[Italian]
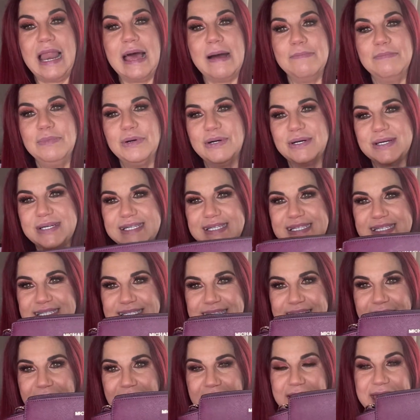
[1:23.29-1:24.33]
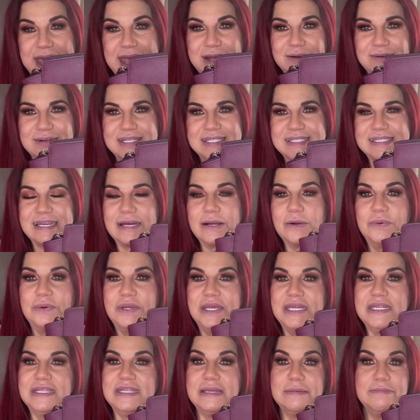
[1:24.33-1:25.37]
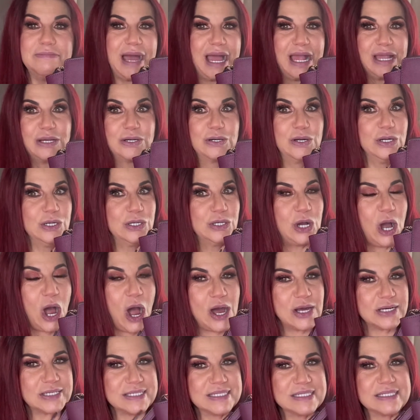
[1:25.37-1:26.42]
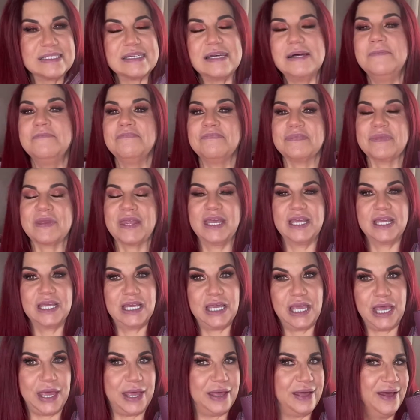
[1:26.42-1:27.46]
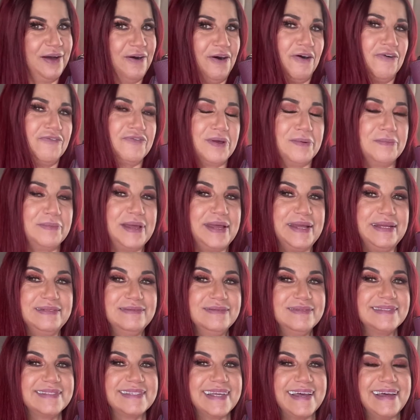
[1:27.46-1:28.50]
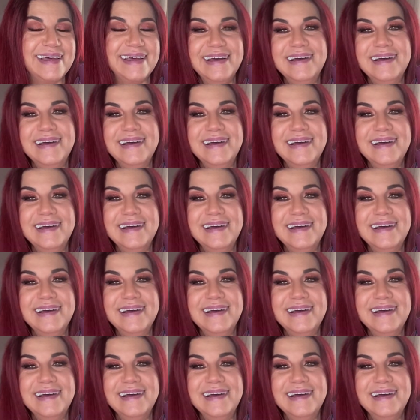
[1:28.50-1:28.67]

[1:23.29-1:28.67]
la borsa è questa qui di Michael Kors, che ovviamente